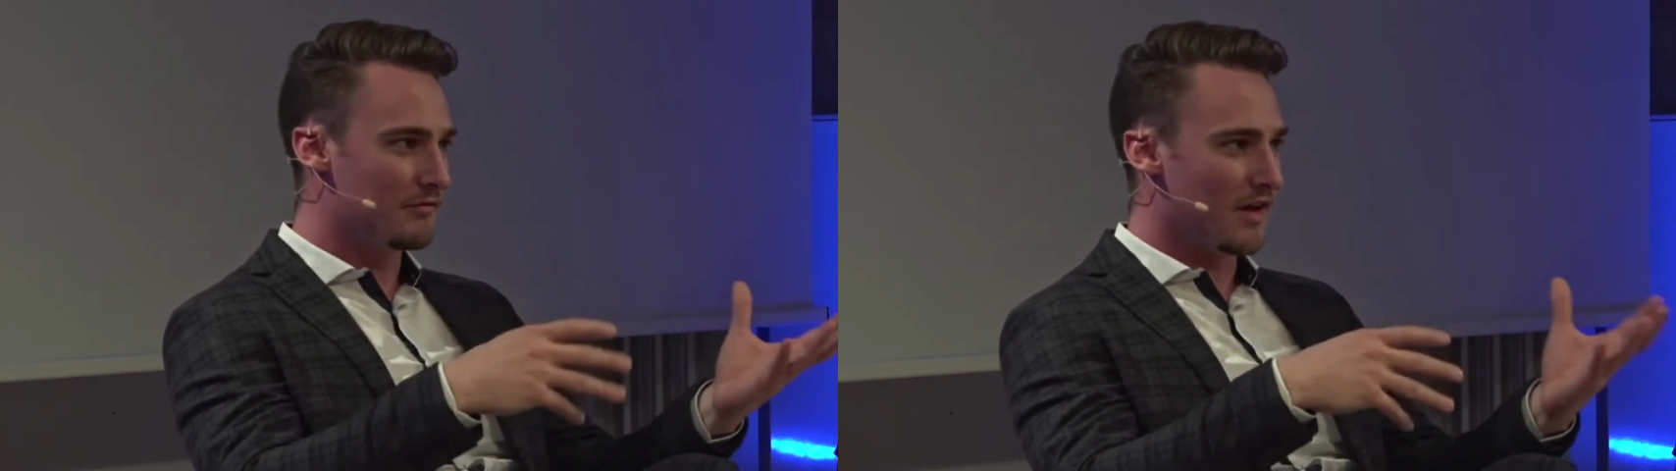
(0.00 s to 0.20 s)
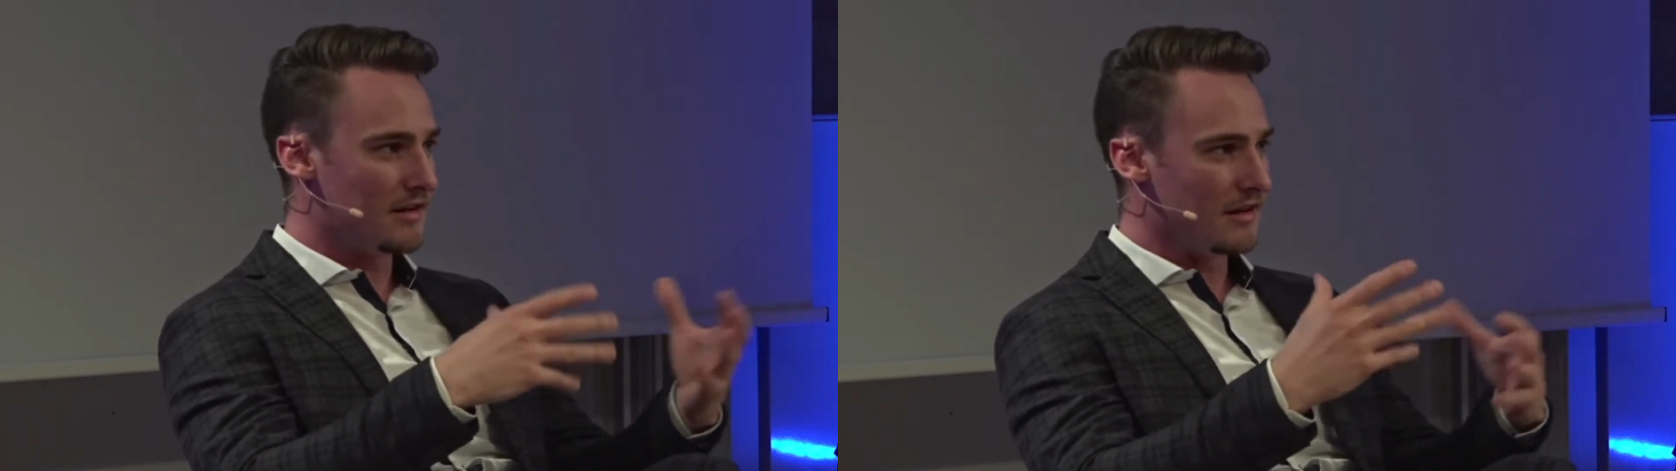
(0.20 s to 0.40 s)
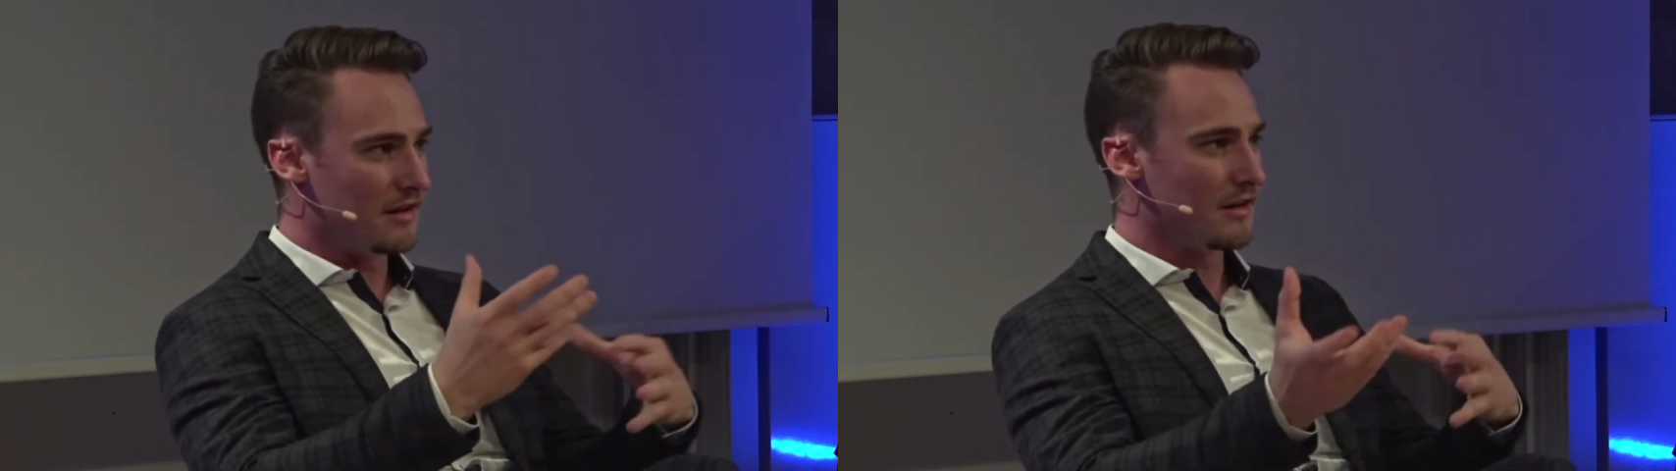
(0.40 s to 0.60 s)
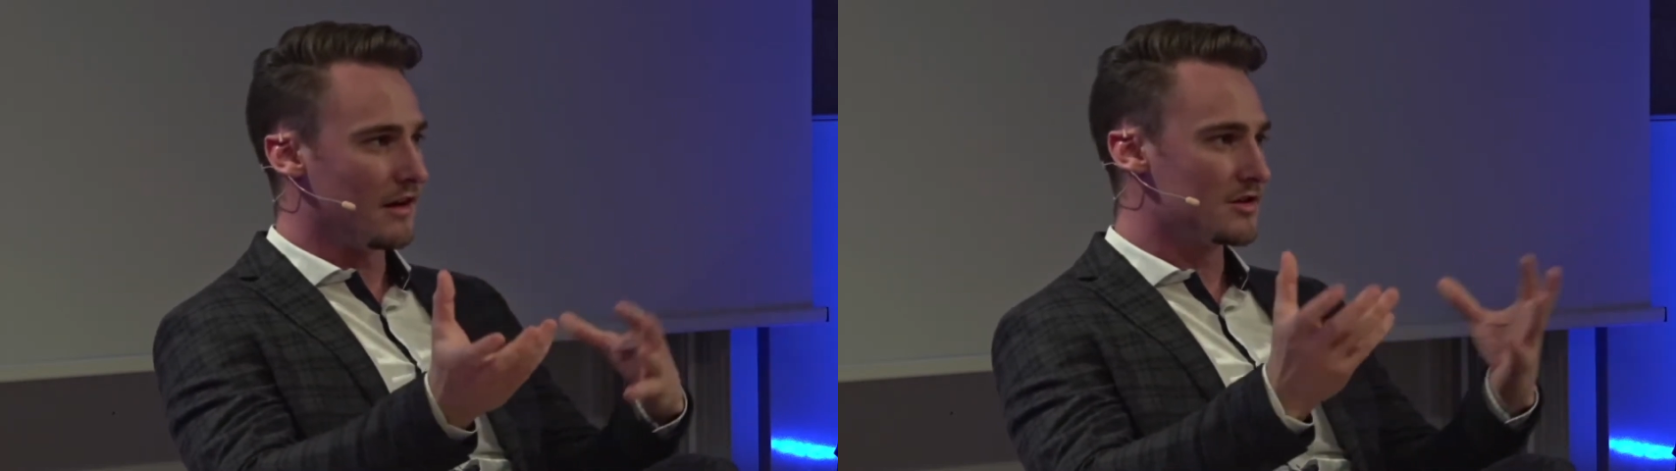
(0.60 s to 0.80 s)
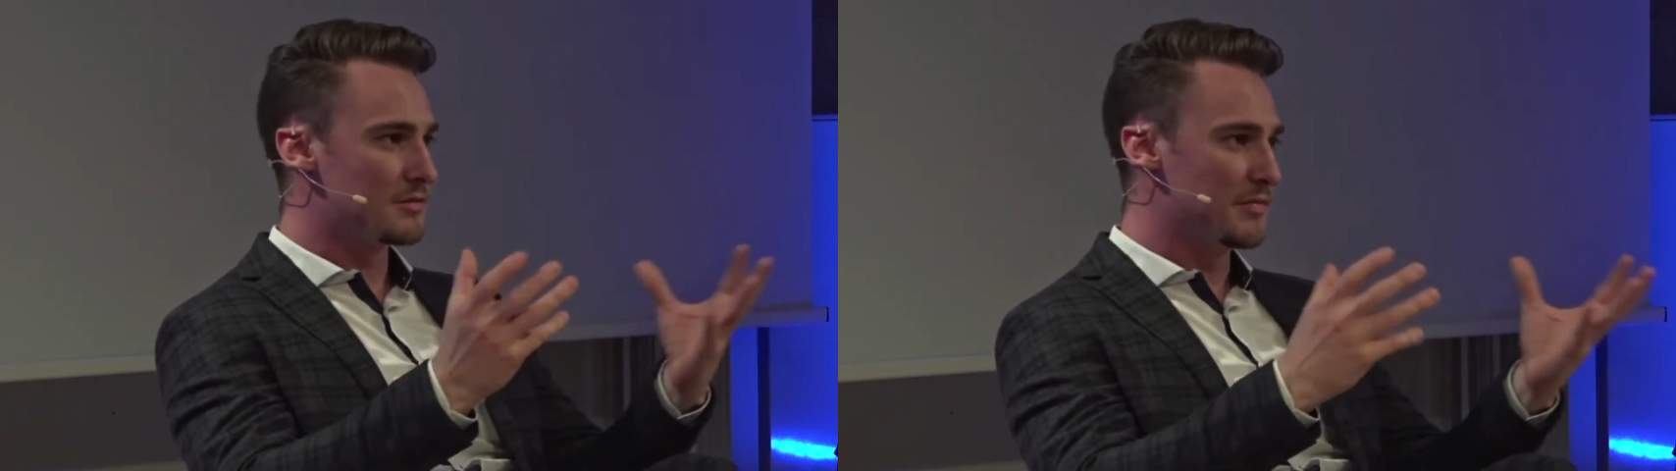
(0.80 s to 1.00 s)
wann er
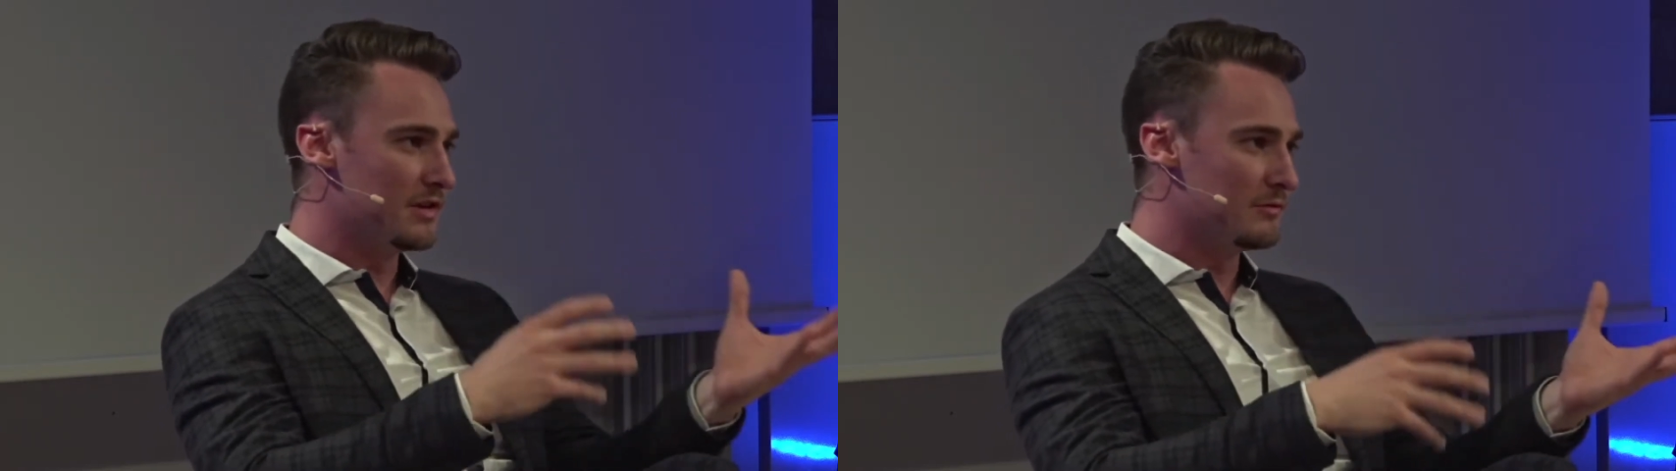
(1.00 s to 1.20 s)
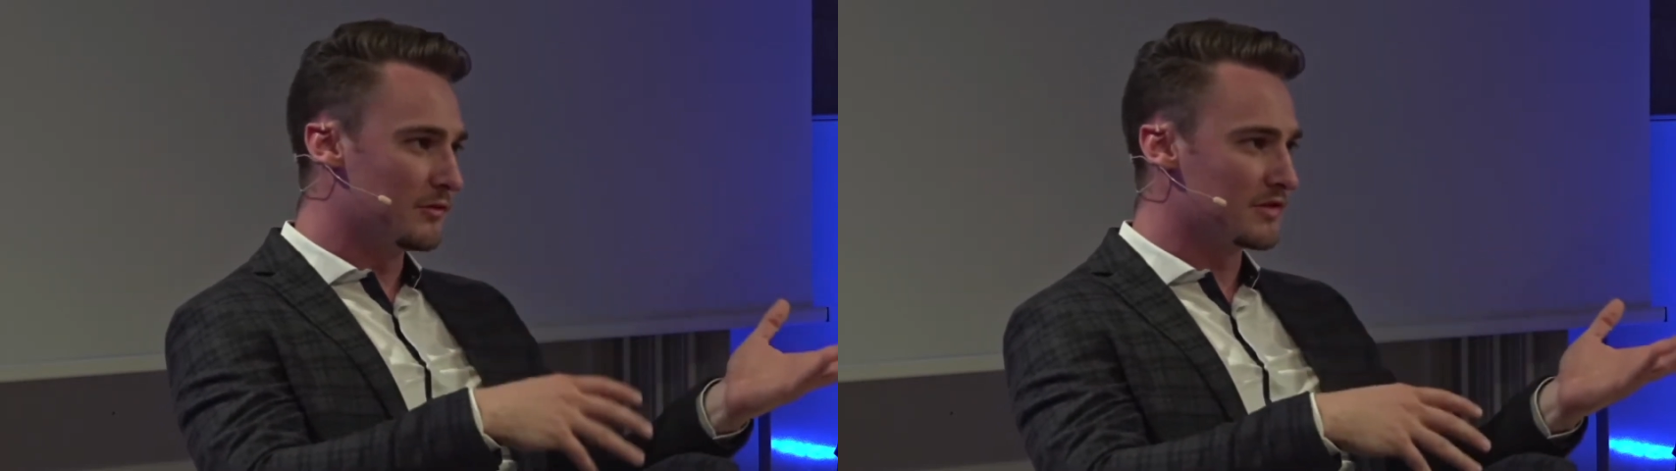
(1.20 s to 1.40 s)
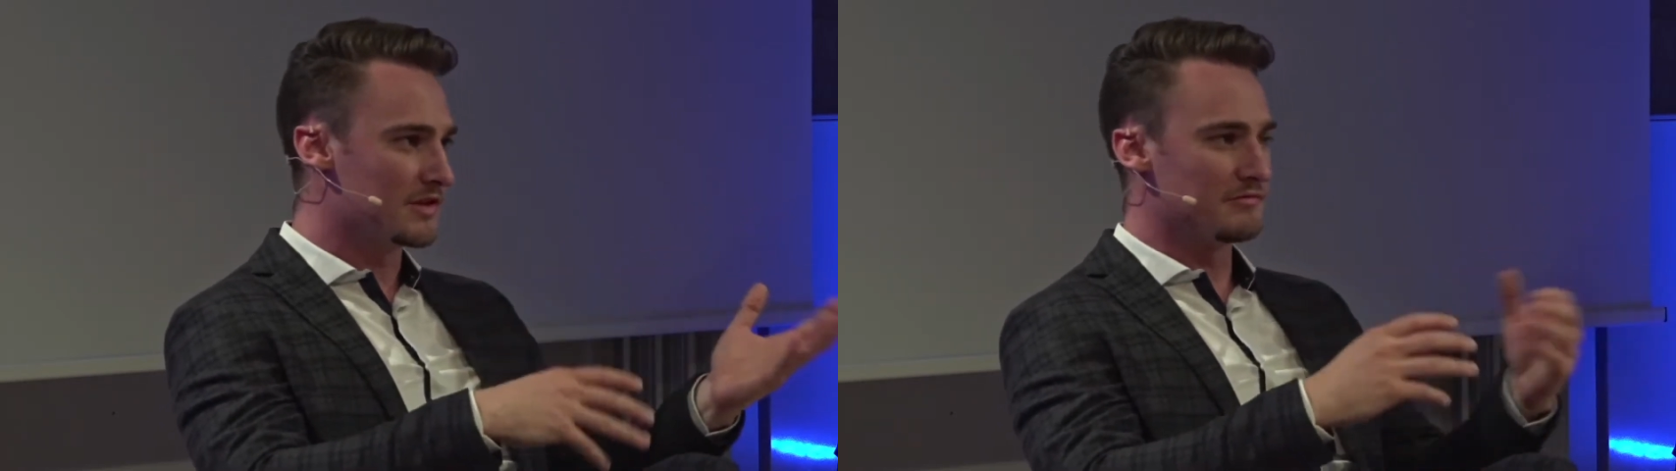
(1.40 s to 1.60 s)
da spielen muss,